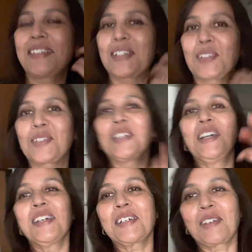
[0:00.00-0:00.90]
या सो
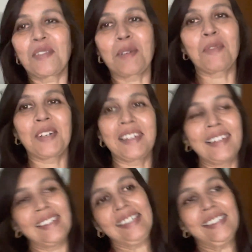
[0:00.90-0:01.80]
कंफर्म होने के
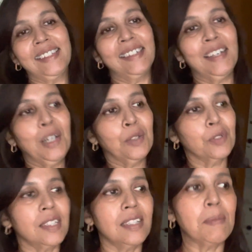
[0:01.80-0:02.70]
लिए देखते हैं तो
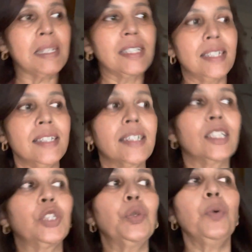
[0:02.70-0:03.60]
चलिए मैं चेंज
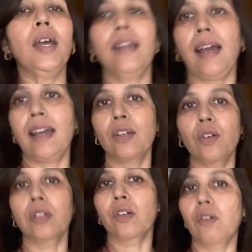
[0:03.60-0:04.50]
करती हूँ एंड आई
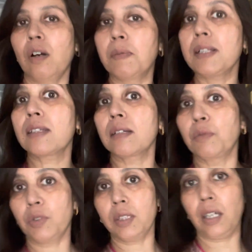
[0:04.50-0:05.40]
गोना गॉबल
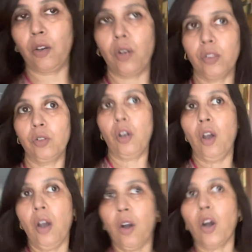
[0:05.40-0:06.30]
समोसे
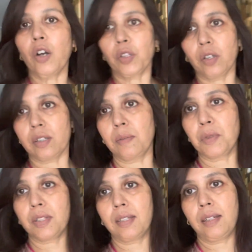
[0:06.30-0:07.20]
हॉट हॉट
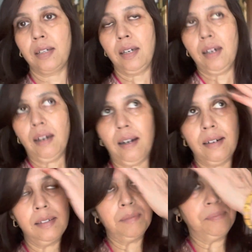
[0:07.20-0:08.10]
समोसे
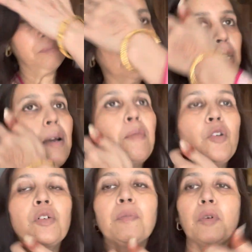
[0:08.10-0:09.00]
um, मतलब अब
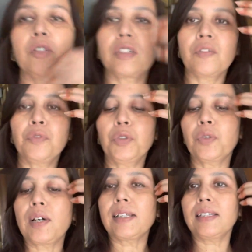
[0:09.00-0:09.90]
नॉट बहुत जंक फूड
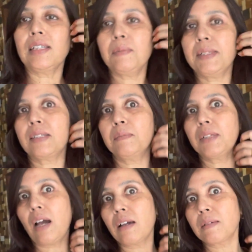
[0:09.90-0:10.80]
तो खाते नहीं बट
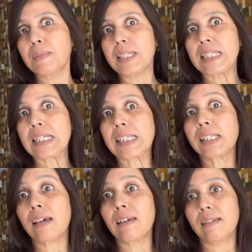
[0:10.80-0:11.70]
समाइम्स
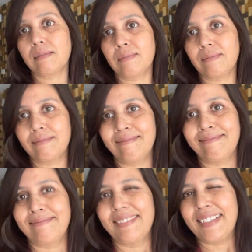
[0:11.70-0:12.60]
चलता है
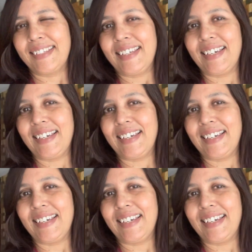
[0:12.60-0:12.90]
सी